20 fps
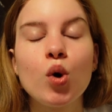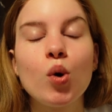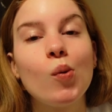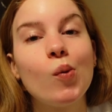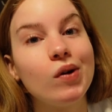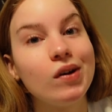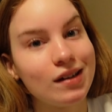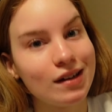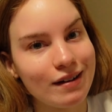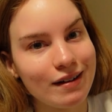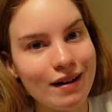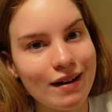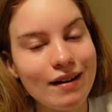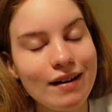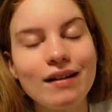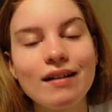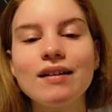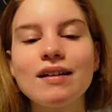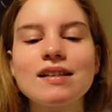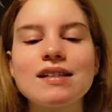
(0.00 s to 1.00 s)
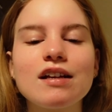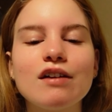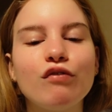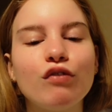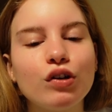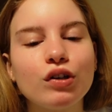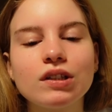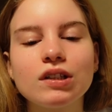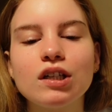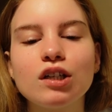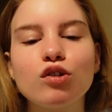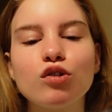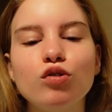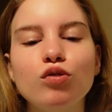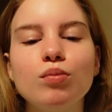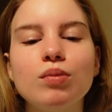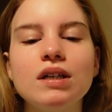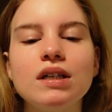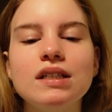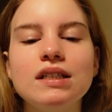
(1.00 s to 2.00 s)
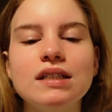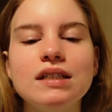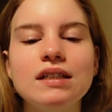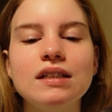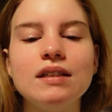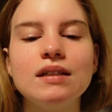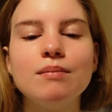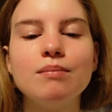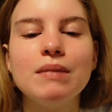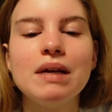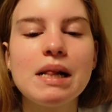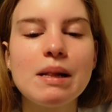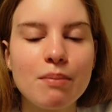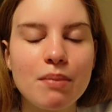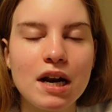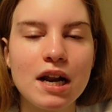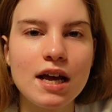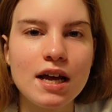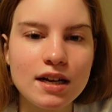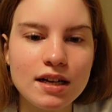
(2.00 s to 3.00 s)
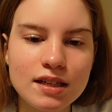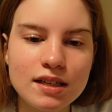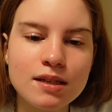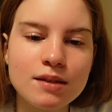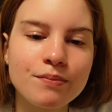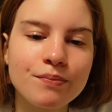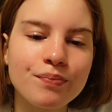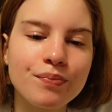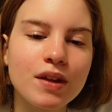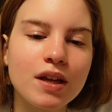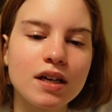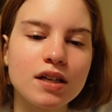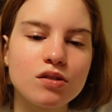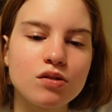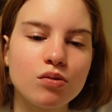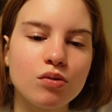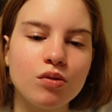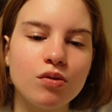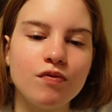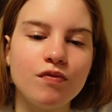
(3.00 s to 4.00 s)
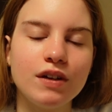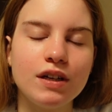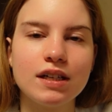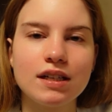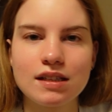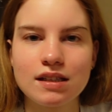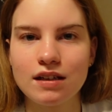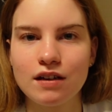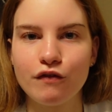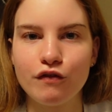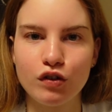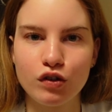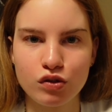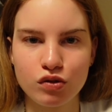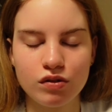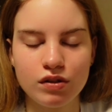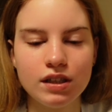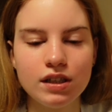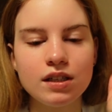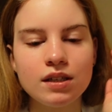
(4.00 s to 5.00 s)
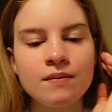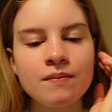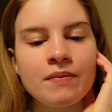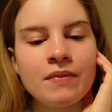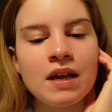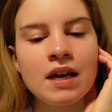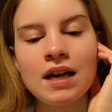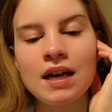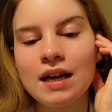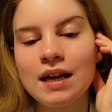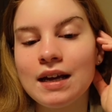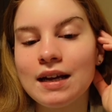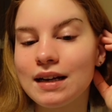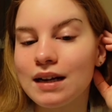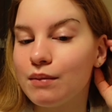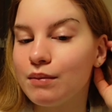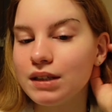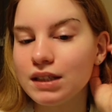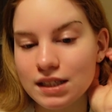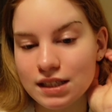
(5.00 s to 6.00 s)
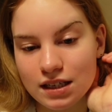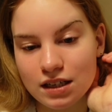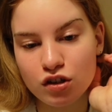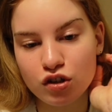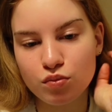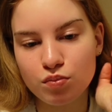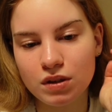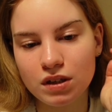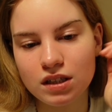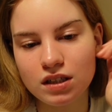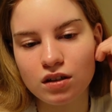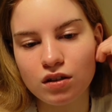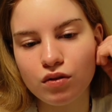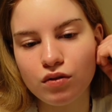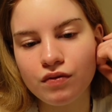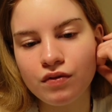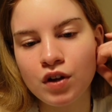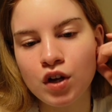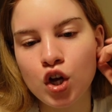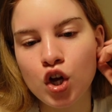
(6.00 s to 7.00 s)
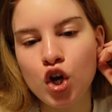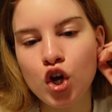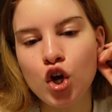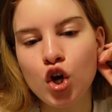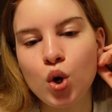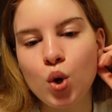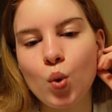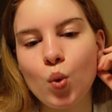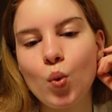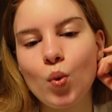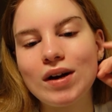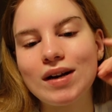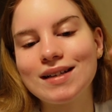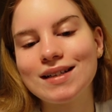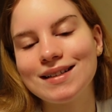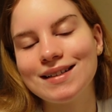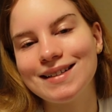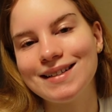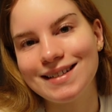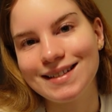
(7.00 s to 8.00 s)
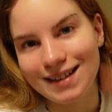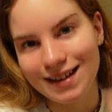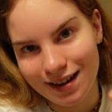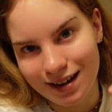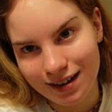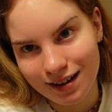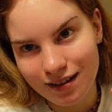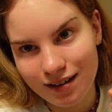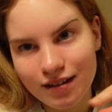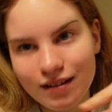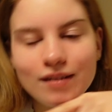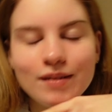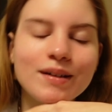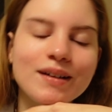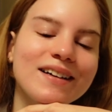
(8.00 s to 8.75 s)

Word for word: Und danach ist der Vortrag über die Mealplans, also wie das hier funktioniert. Da bin ich sehr gespannt drauf. Und danach